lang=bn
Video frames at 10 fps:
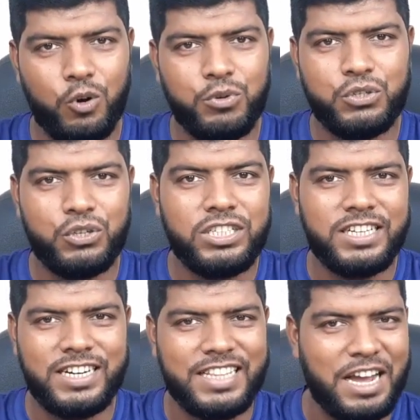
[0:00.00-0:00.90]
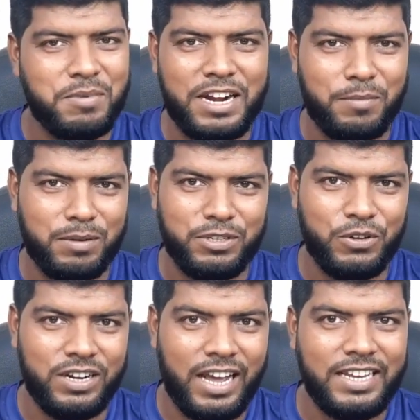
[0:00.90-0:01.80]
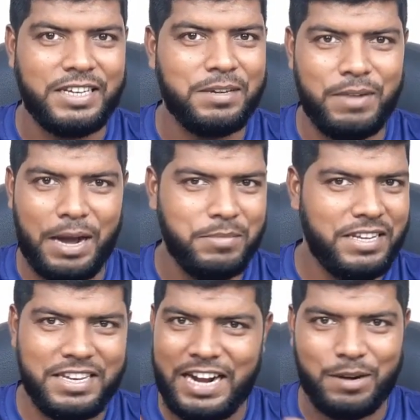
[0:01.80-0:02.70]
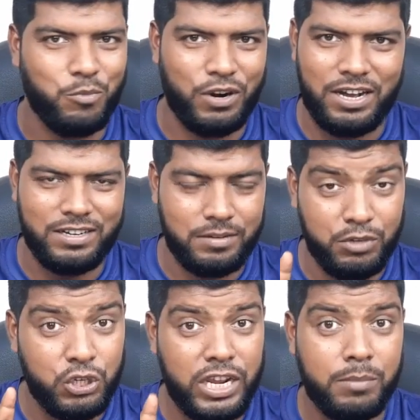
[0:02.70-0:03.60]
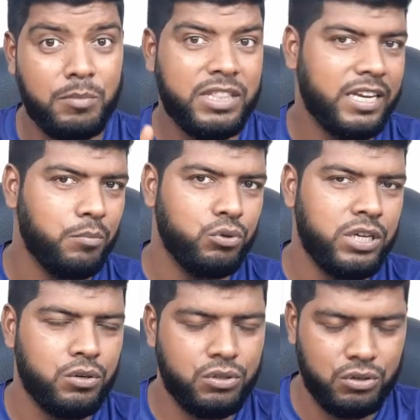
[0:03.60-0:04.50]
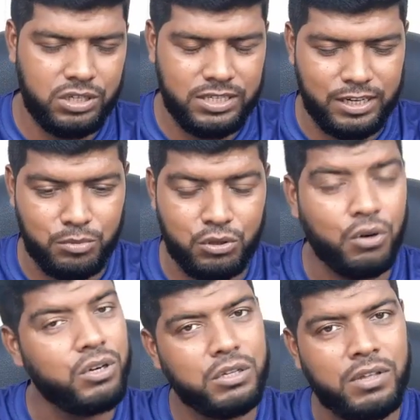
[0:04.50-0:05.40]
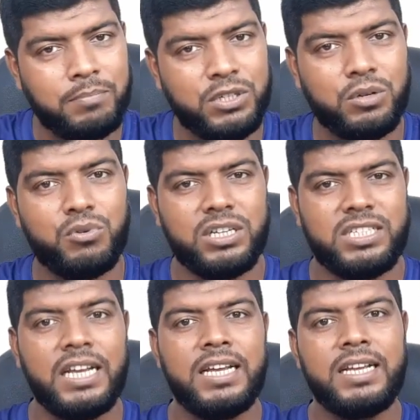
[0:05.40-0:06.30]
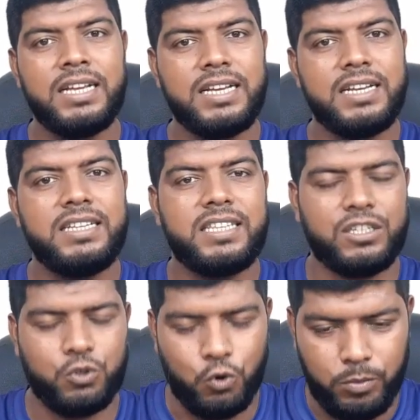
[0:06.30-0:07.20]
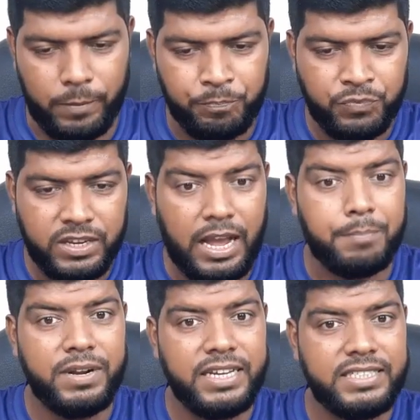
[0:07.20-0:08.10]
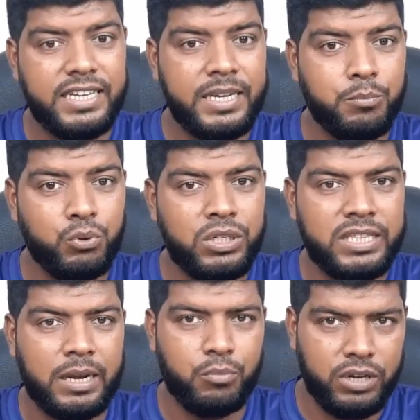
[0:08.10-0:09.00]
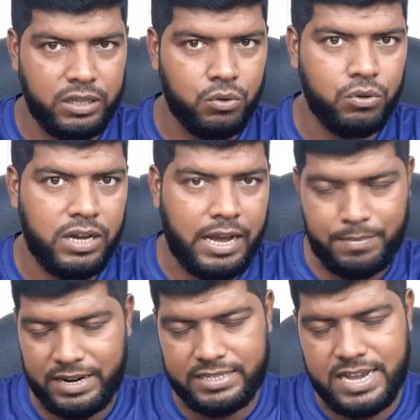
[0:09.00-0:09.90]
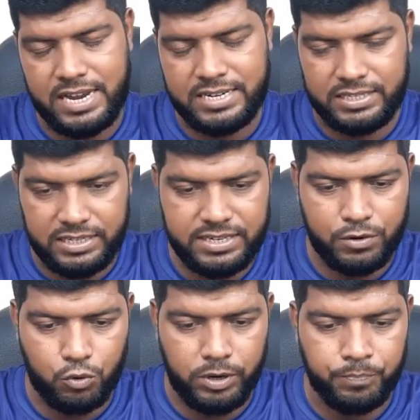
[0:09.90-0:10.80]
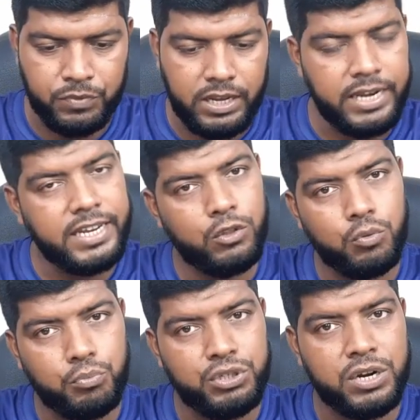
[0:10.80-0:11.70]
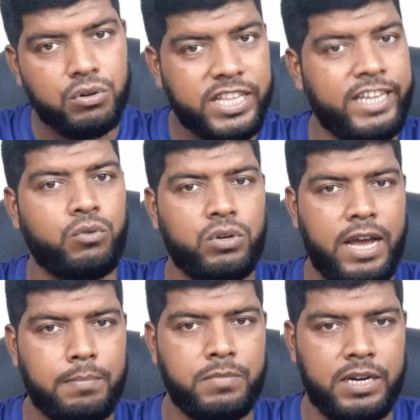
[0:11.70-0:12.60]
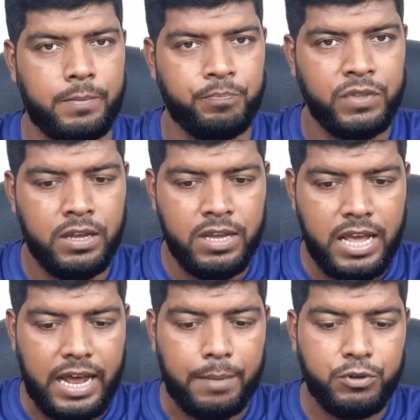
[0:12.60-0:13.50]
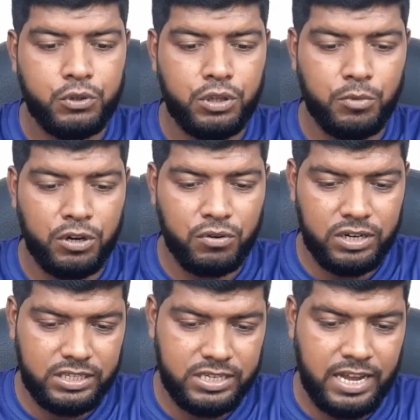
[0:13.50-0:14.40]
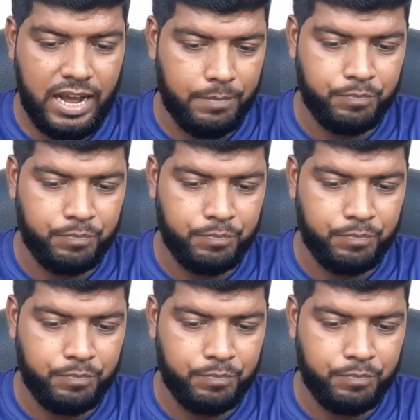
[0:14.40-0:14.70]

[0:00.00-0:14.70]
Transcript: অবশ্যই সেটার দায়ভার আমার ভিতরে নাই কিংবা আমি রাখবো না বিষয়টা এভাবে তাকে বোঝানোর যখন চেষ্টা করবেন তখন কিন্তু আপনার সম্পর্কে সে রিসার্চ করবে আপনাকে জেনে বুঝে তারপরে কিন্তু আপনার কাছে আসার চেষ্টা করবে এটা কিন্তু বোঝানোর দায়িত্বটা আপনার আর আপনি যদি মনে করেন যে না